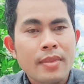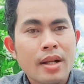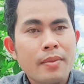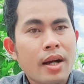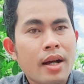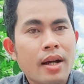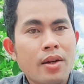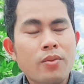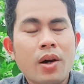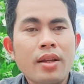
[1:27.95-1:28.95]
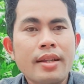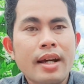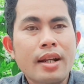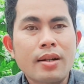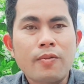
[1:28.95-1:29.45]
Nhưng mà lúc đó thì gia
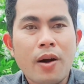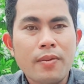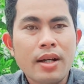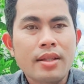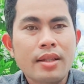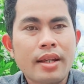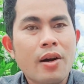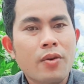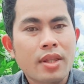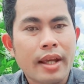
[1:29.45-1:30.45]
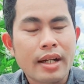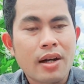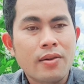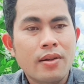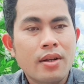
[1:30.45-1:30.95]
đình Phong á, thì đâu có tiền đâu.